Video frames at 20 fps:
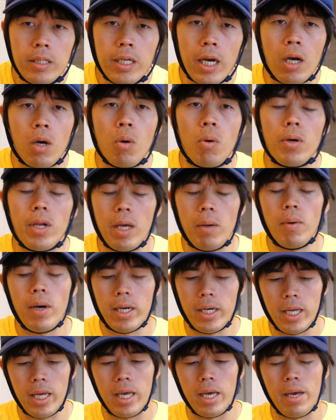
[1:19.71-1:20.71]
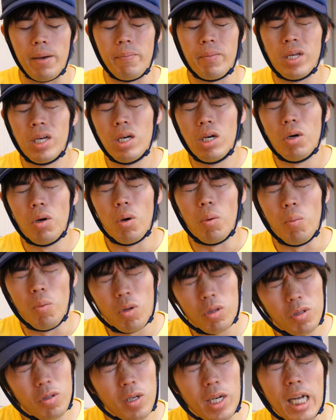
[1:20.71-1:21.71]
いや、これはね、
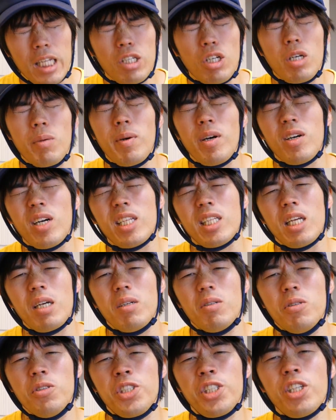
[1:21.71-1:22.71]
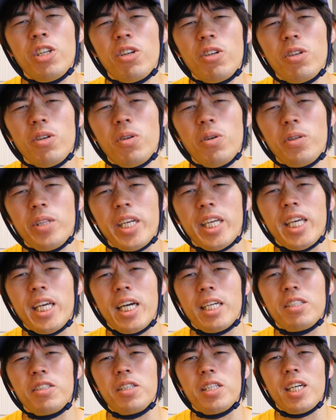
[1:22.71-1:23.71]
もっと買っとけばよかった。後ろの方で気
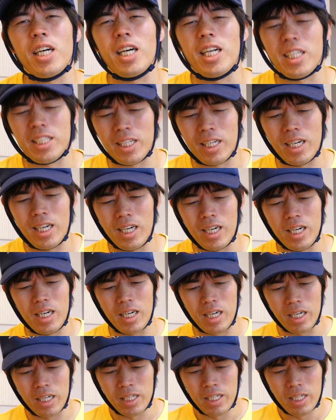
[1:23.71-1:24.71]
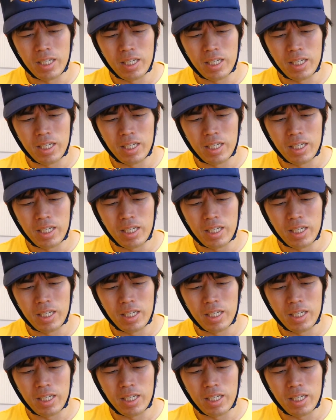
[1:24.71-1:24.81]
がついたからさ